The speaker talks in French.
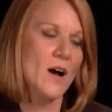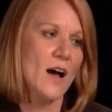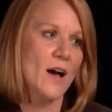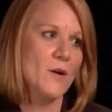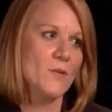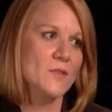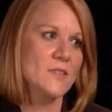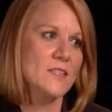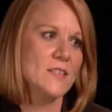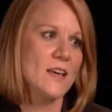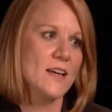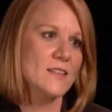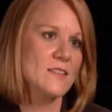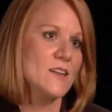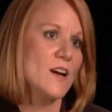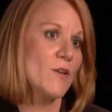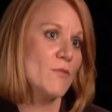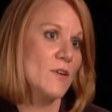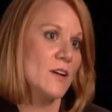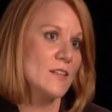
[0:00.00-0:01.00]

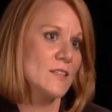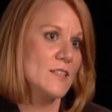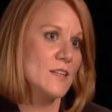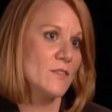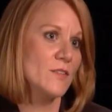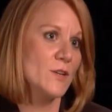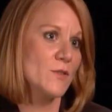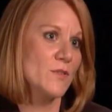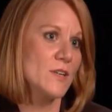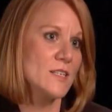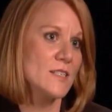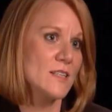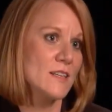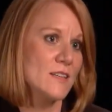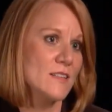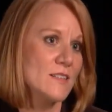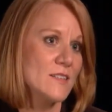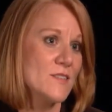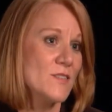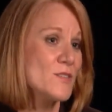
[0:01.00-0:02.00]

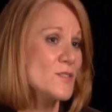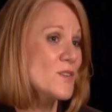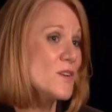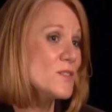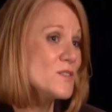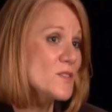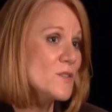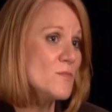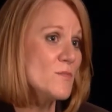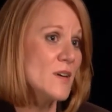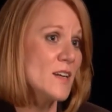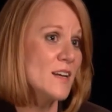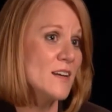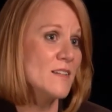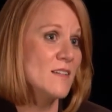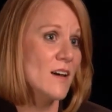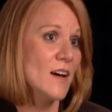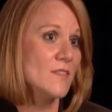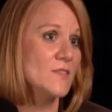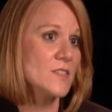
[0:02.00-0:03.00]
Je dirais que ce n'est pas
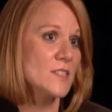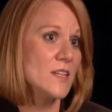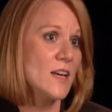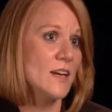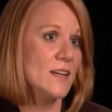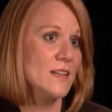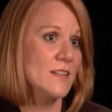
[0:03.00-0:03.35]
très récent.